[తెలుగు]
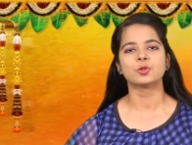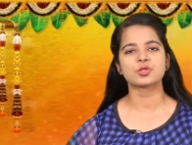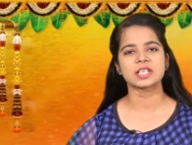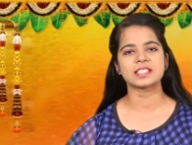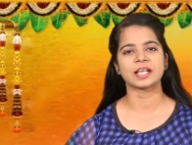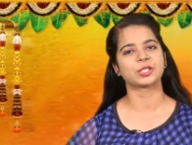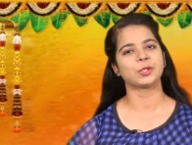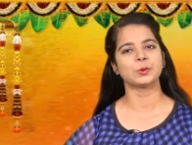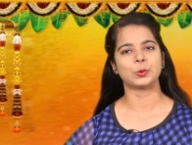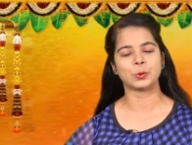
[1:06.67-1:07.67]
దుష్ట
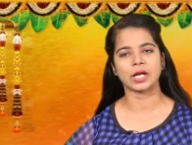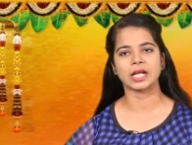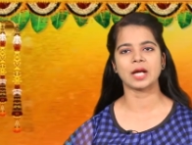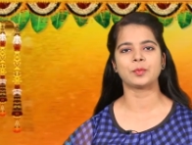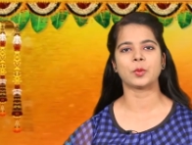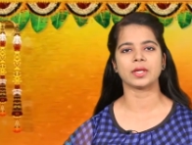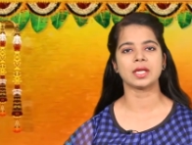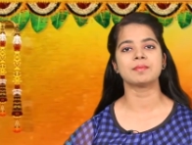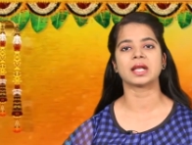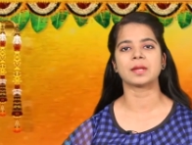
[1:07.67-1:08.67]
శక్తులు దూరంగా
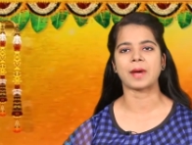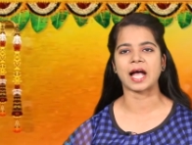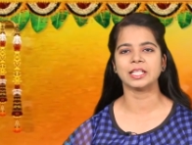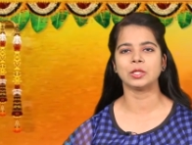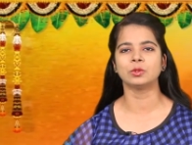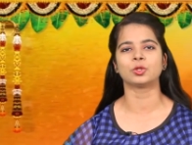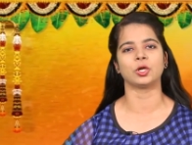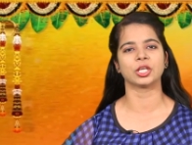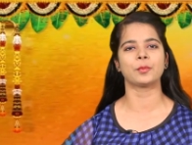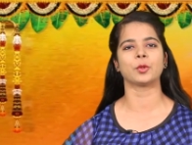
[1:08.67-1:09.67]
పోయి మన బాధలు
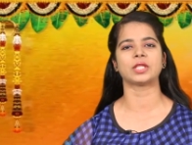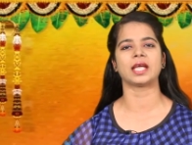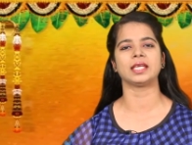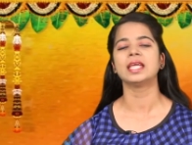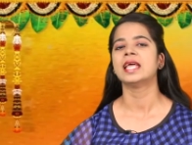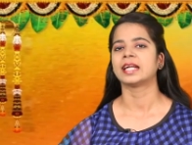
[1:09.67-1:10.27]
తొలగిపోతాయి